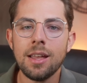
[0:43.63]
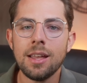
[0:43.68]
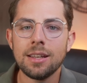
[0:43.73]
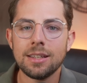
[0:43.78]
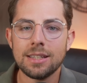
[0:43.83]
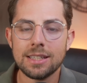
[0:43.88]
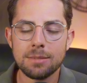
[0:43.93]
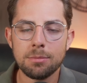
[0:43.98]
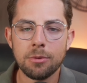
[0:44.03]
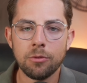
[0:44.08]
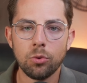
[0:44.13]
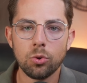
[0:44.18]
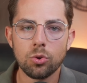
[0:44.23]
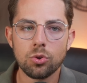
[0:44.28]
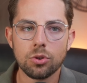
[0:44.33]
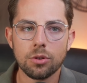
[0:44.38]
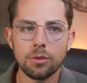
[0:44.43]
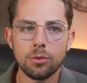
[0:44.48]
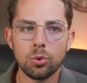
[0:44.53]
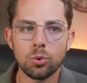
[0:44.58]
die ich mir wünsche
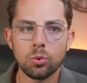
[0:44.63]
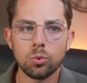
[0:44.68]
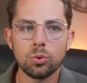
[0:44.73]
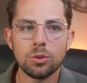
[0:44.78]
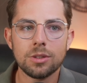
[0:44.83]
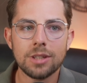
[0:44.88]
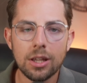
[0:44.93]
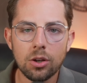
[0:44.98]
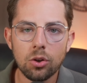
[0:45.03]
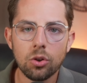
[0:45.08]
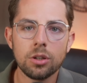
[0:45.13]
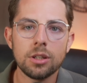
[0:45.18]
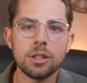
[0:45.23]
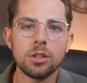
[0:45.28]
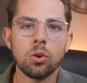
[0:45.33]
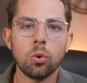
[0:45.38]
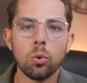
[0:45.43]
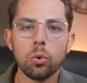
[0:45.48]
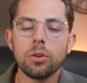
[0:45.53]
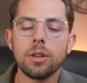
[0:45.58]
und du dennoch nicht
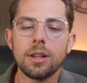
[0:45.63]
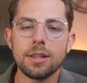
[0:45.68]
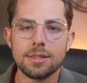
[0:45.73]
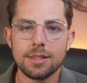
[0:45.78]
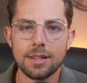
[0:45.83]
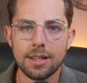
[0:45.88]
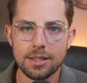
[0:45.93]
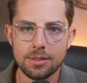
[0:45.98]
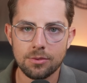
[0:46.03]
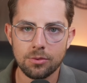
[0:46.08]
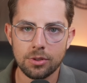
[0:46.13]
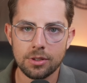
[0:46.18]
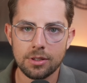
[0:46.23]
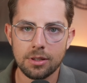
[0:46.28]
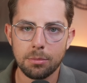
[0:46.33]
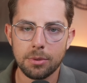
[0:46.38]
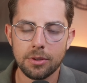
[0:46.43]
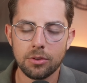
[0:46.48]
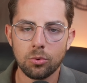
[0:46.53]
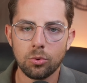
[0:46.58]
loslassen kannst von dieser
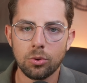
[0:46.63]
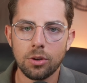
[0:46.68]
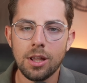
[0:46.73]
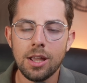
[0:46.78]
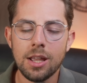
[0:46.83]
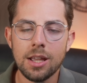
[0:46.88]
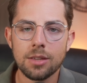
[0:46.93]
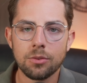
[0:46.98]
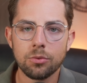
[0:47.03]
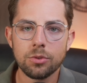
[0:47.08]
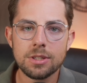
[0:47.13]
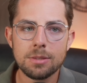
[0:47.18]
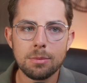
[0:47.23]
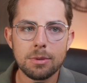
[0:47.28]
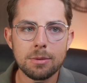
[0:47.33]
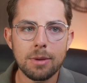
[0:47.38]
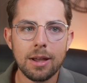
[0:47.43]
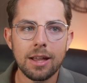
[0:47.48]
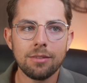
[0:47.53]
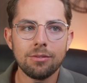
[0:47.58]
Person. Es fühlt sich manchmal
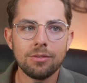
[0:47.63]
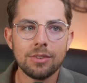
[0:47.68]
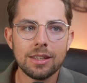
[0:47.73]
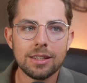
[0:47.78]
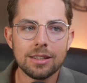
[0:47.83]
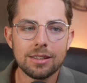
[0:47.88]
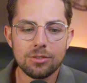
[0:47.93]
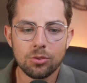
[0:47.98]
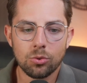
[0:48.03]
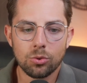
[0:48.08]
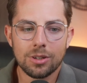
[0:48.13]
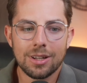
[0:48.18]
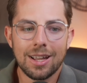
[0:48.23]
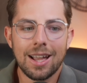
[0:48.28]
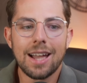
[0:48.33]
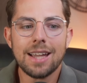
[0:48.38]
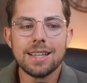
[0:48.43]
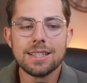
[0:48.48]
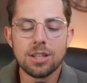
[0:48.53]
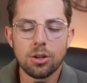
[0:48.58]
an wie so ein
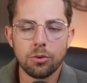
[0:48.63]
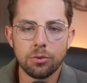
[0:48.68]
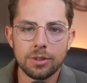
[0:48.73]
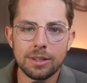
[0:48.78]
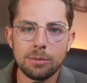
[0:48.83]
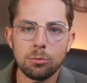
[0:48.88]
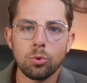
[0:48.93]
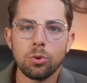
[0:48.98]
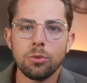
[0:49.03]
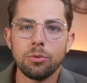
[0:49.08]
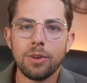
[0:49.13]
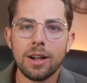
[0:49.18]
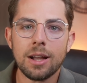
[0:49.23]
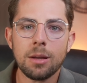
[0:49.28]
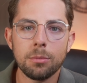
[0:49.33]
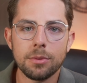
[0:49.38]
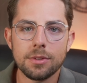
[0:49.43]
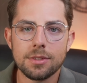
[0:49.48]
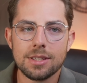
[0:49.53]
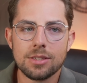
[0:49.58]
Kreislauf, in dem du gefangen
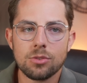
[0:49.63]
bist, dass du